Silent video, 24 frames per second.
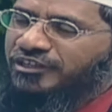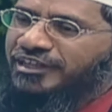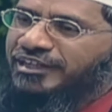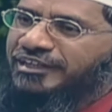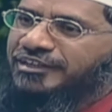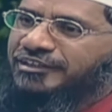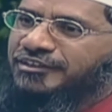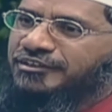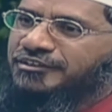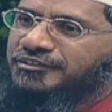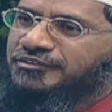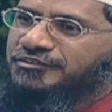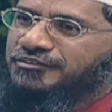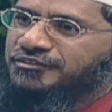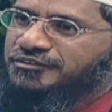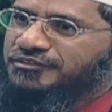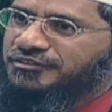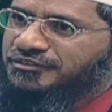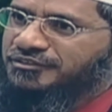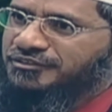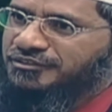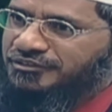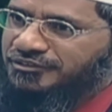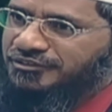নাকে বেশি পানি
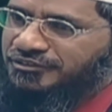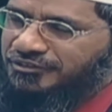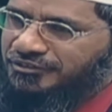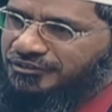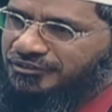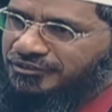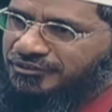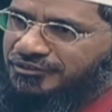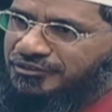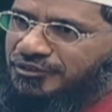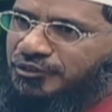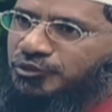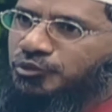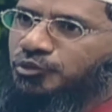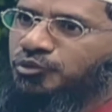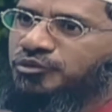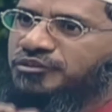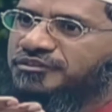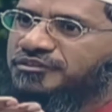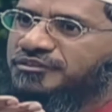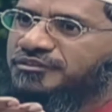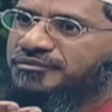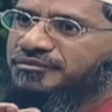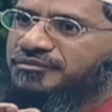
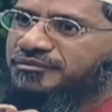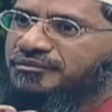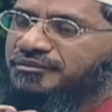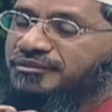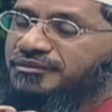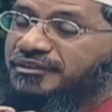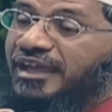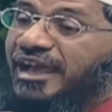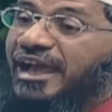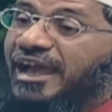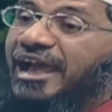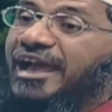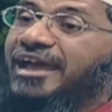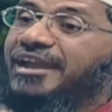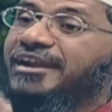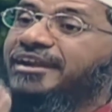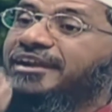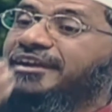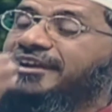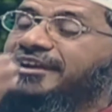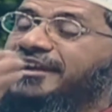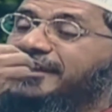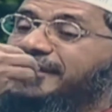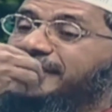দেওয়া হলে
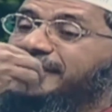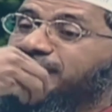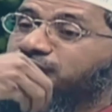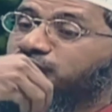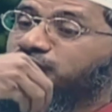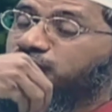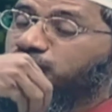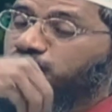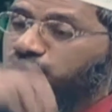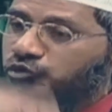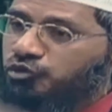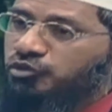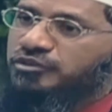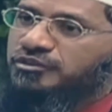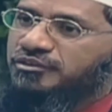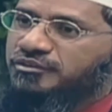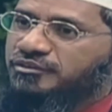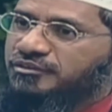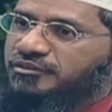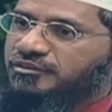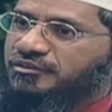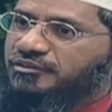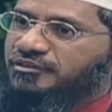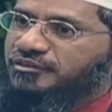যদি গলায় চলে
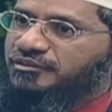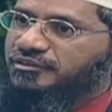যায়